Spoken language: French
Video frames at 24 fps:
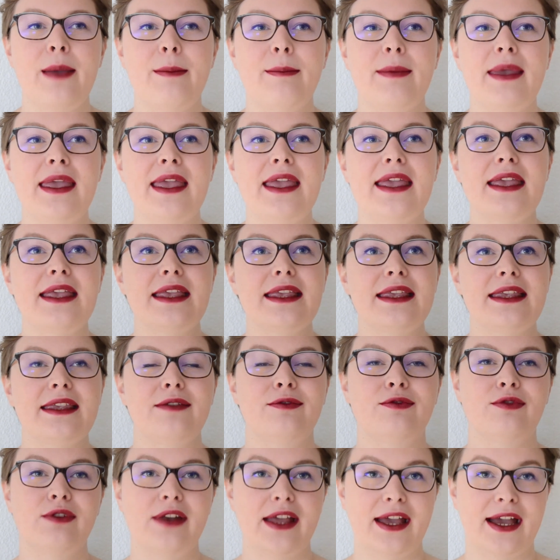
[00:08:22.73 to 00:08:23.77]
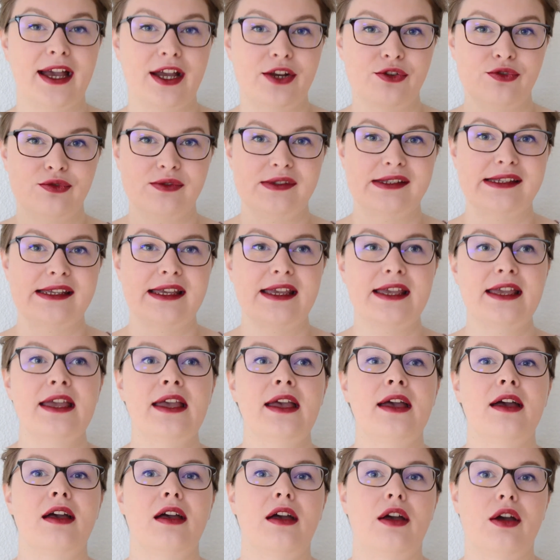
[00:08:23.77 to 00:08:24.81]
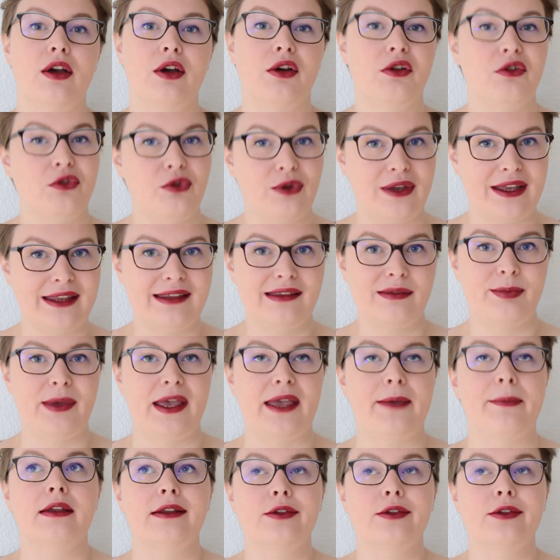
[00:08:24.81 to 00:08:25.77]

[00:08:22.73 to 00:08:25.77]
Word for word: mais il voulait rajouter le respect.